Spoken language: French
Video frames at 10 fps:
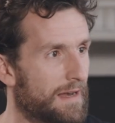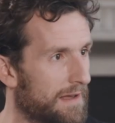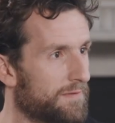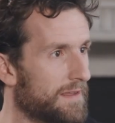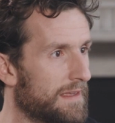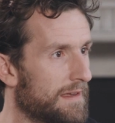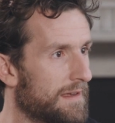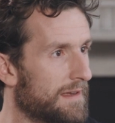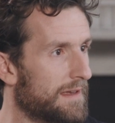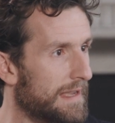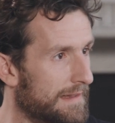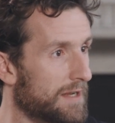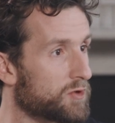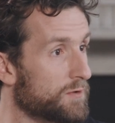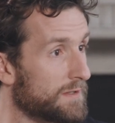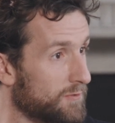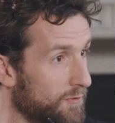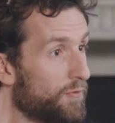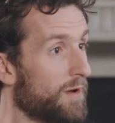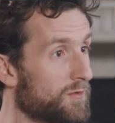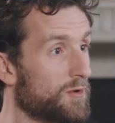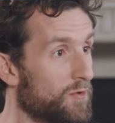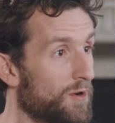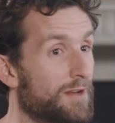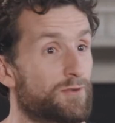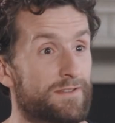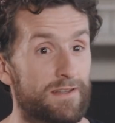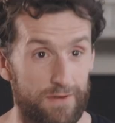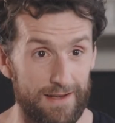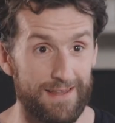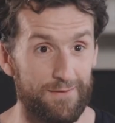la vie est injuste, c'est une forme d'humour, l'injustice. Vous voyez,